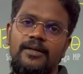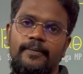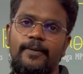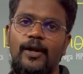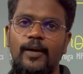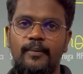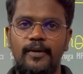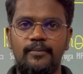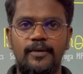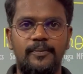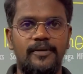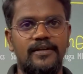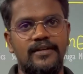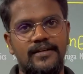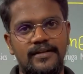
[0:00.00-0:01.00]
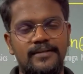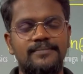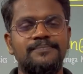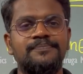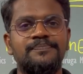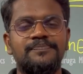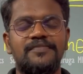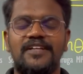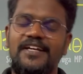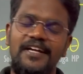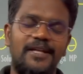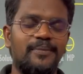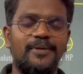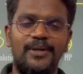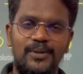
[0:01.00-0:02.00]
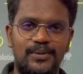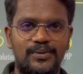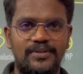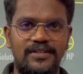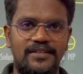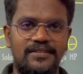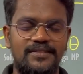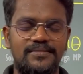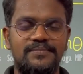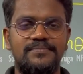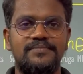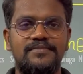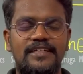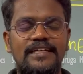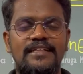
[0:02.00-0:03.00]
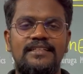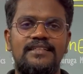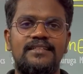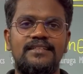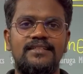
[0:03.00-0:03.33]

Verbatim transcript: ப்ராப்ளமாக பாருங்க கண்டிப்பாக டவுட் வராது என்னது